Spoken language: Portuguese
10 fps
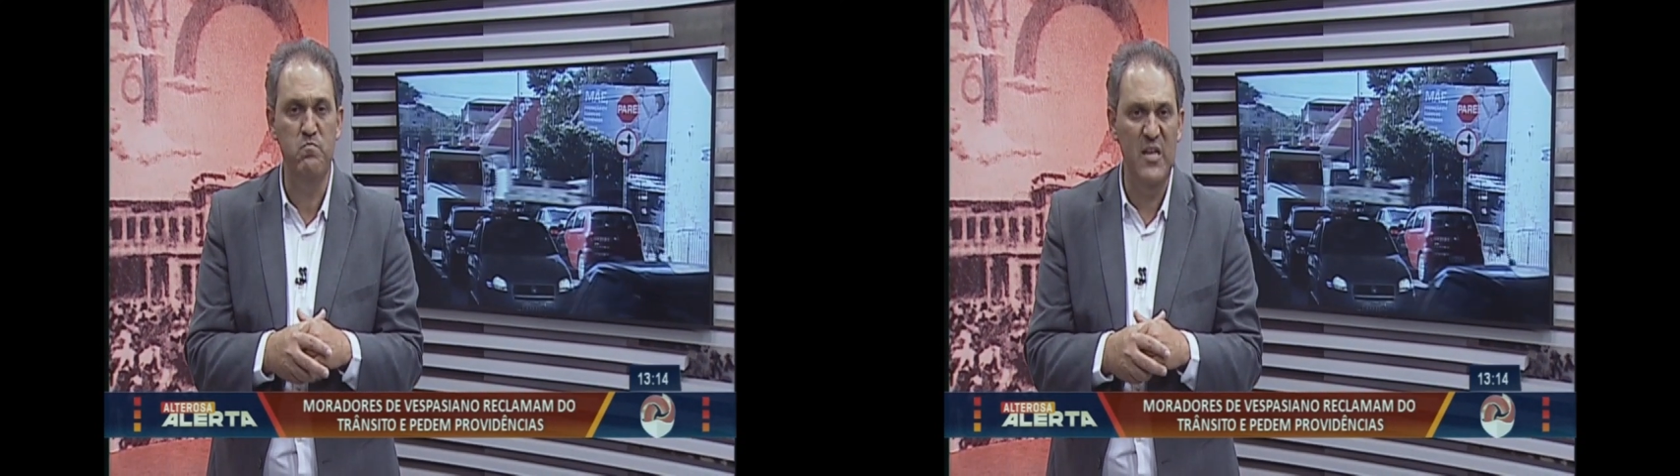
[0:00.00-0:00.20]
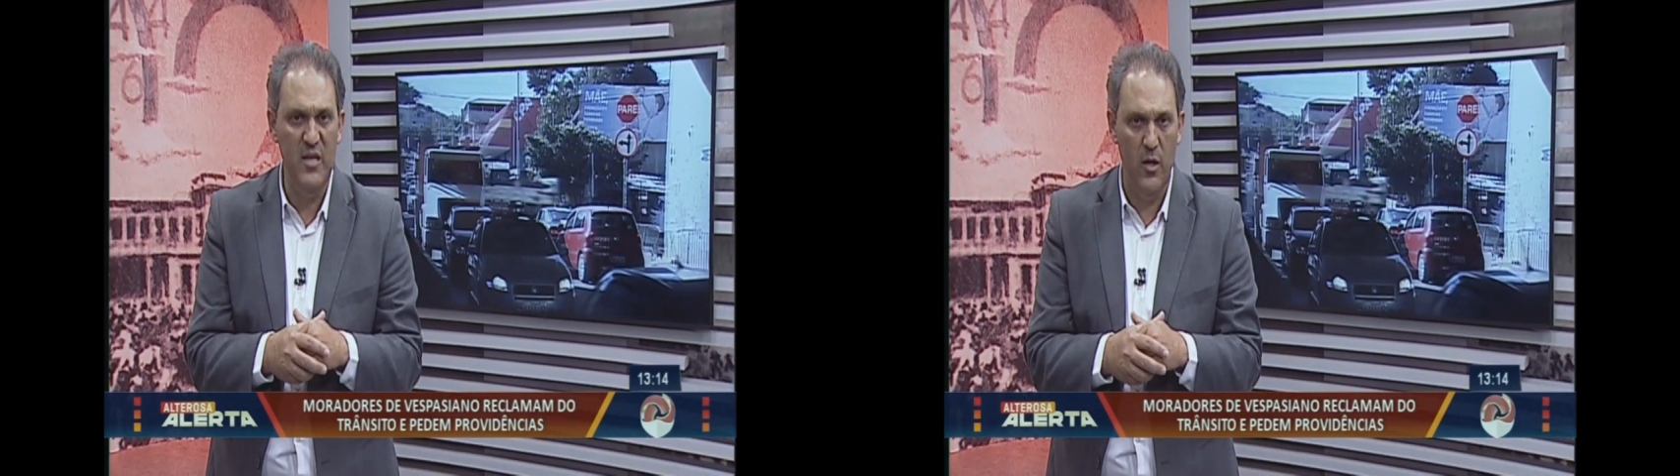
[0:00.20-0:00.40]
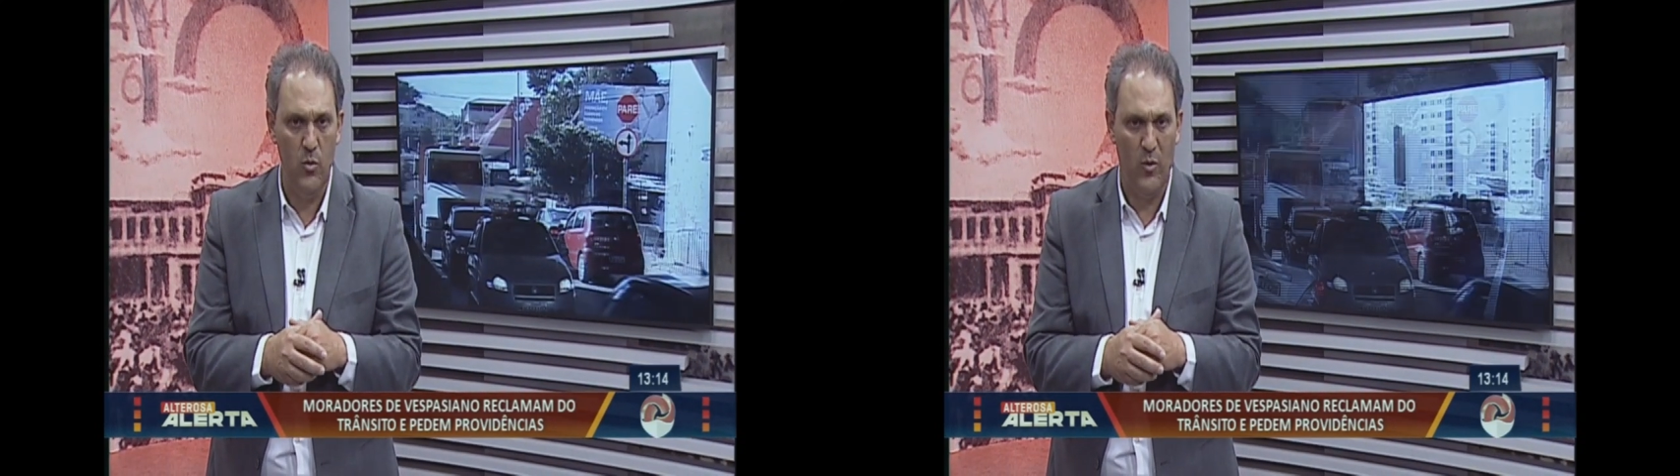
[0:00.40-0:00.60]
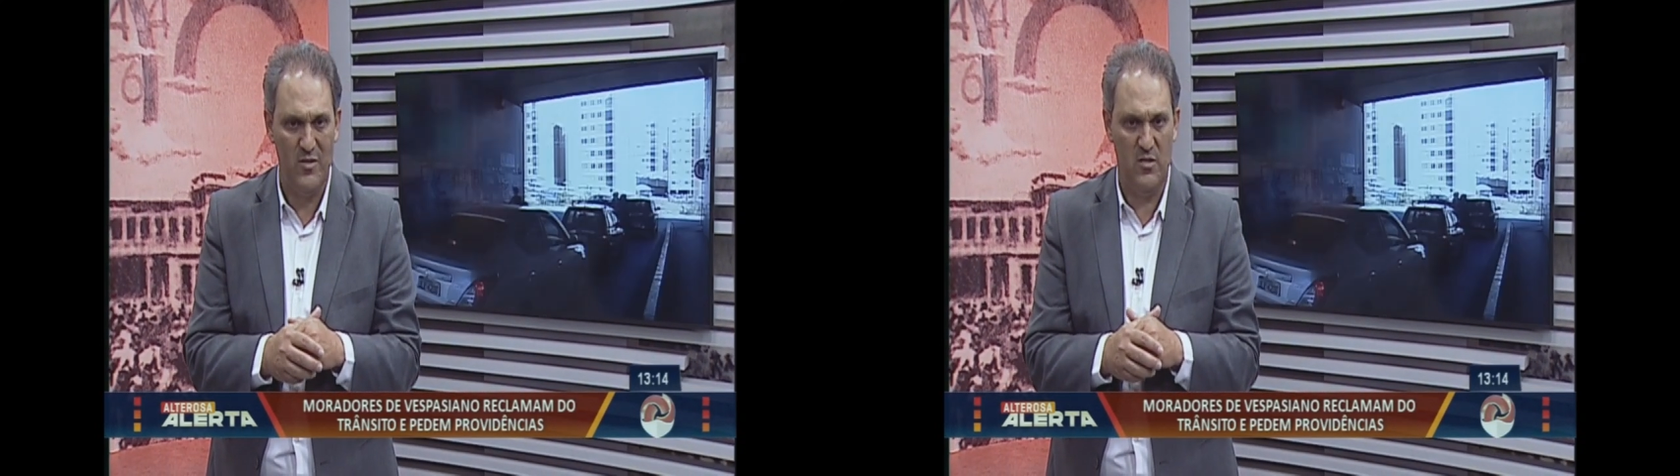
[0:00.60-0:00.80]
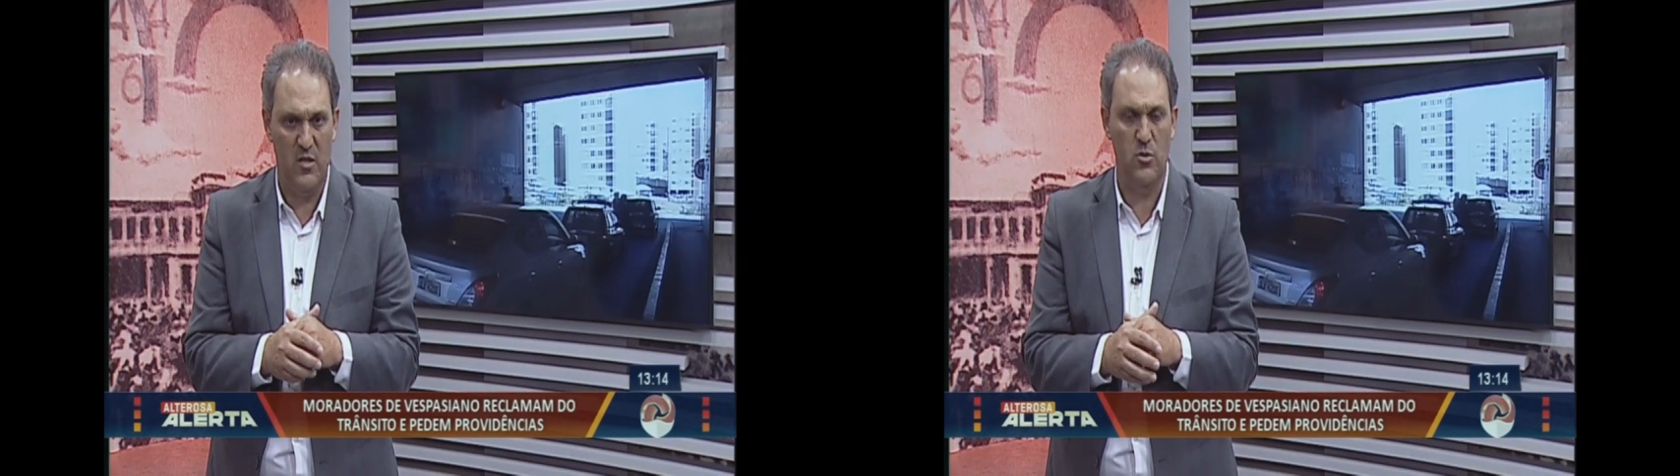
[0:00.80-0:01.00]
bilhão e
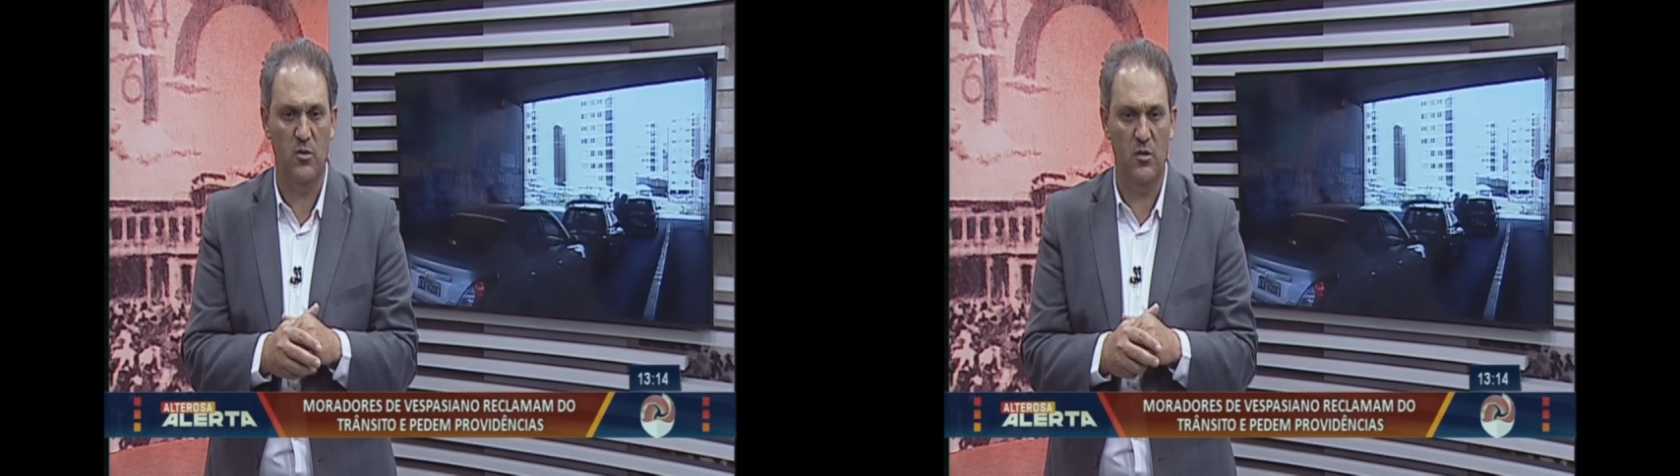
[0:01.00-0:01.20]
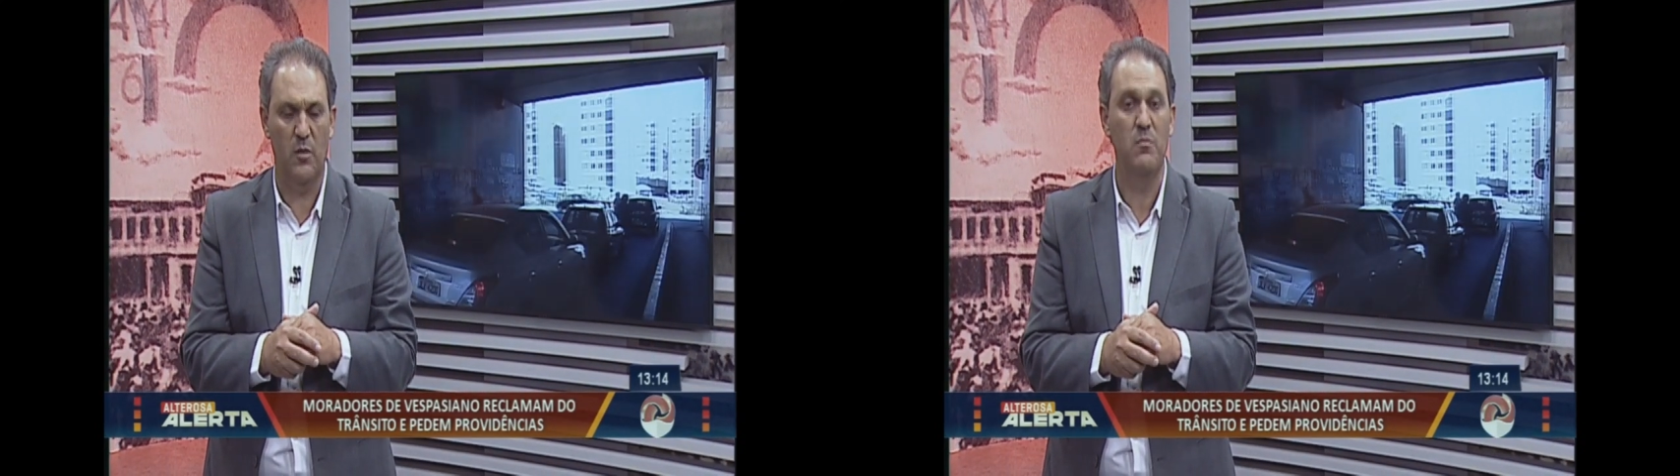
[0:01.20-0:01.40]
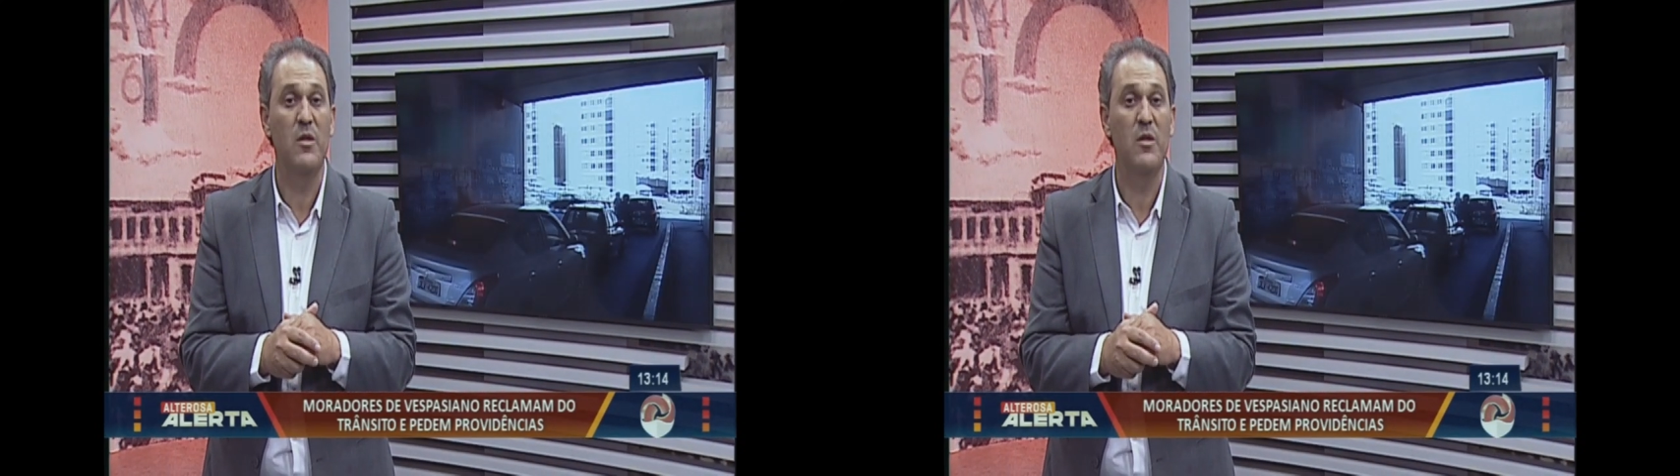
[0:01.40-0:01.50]
480